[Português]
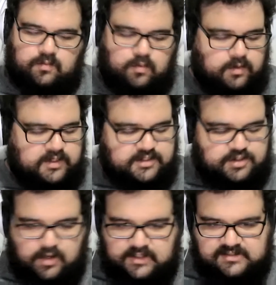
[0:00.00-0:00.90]
Corrida de
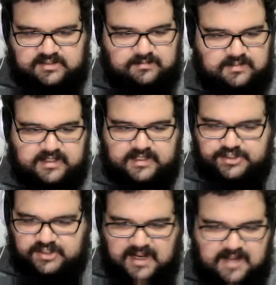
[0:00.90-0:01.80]
rotas
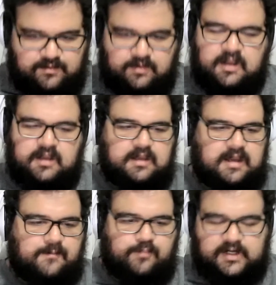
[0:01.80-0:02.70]
inacreditável.
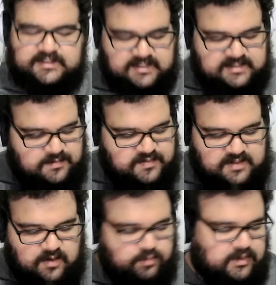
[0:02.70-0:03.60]
Após a
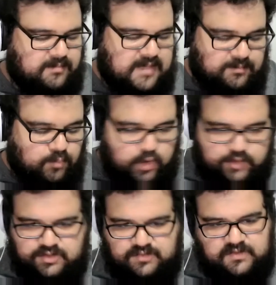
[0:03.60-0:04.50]
recepção também,
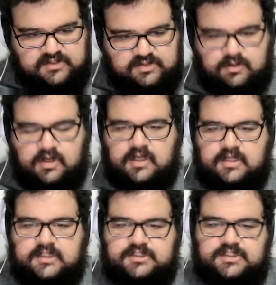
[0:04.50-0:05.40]
muito difícil
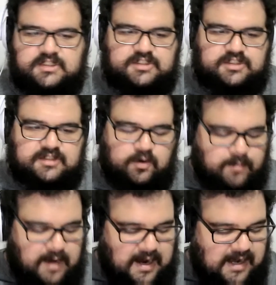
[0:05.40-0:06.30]
de, de
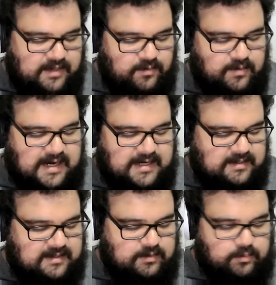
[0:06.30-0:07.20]
derrubar. É um cara
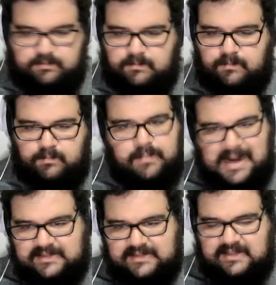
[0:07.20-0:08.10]
que é um
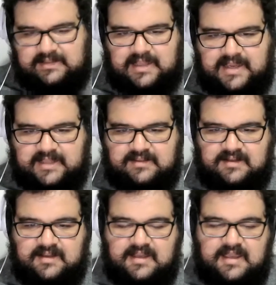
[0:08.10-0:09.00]
baita
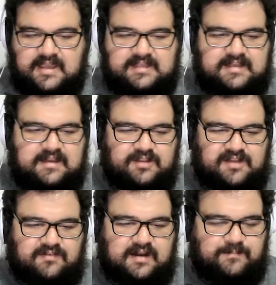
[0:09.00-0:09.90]
atleta. E eu
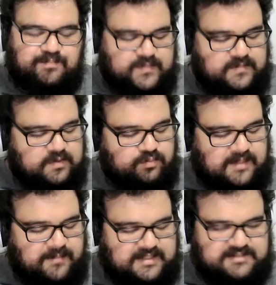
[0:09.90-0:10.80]
tava, um
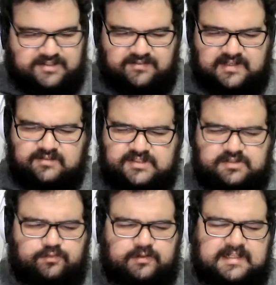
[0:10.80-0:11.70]
tempo atrás, eu tava, não sei
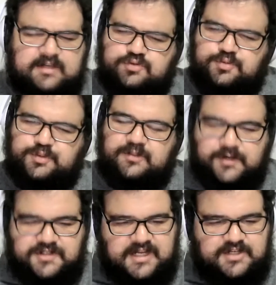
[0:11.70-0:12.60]
se eu li ou escutei no
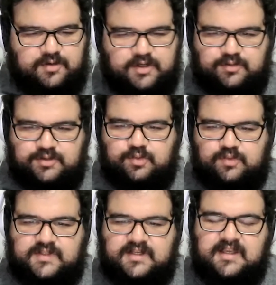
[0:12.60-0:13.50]
podcast, agora eu tô em
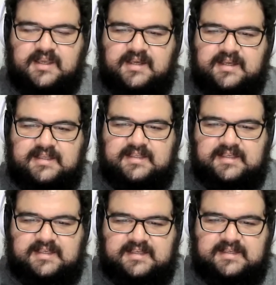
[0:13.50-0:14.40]
dúvida
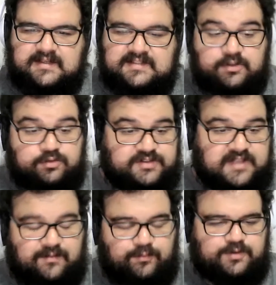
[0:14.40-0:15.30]
que assim que o
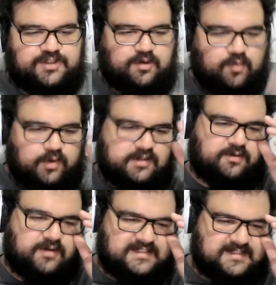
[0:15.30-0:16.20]
Stafford chegou na
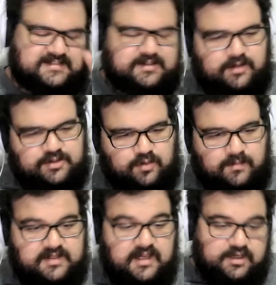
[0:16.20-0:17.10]
organização, eles
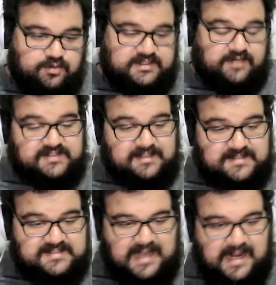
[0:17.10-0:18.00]
come começaram a fazer
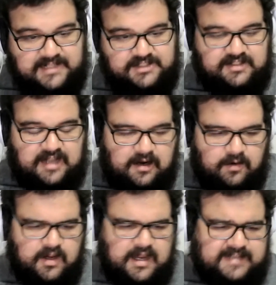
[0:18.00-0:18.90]
amizade e tal.